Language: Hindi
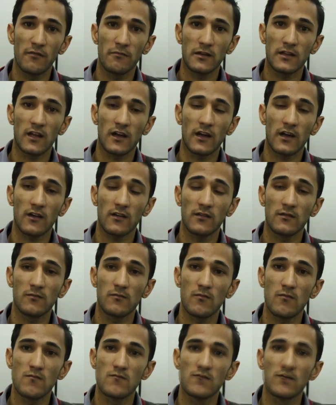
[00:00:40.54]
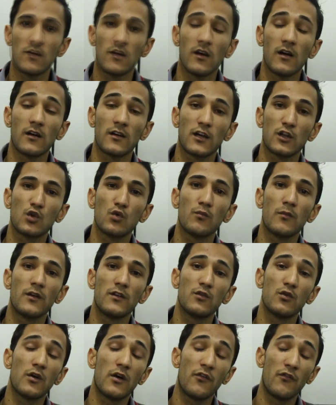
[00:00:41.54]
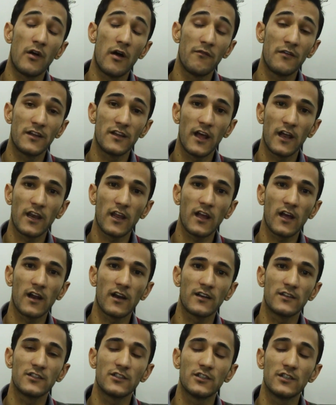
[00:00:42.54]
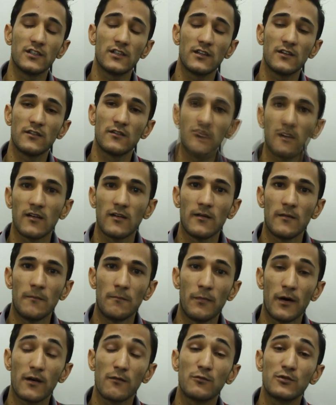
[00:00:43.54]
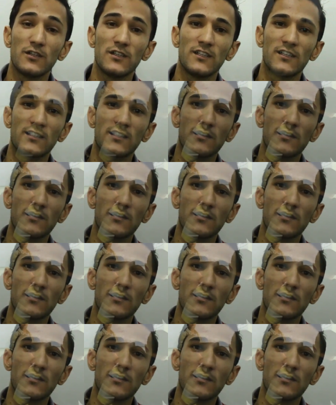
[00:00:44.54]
ने बताया कि तुम्हें जो है वेब डिज़ाइनिंग करनी चाहिए पर मुझे ये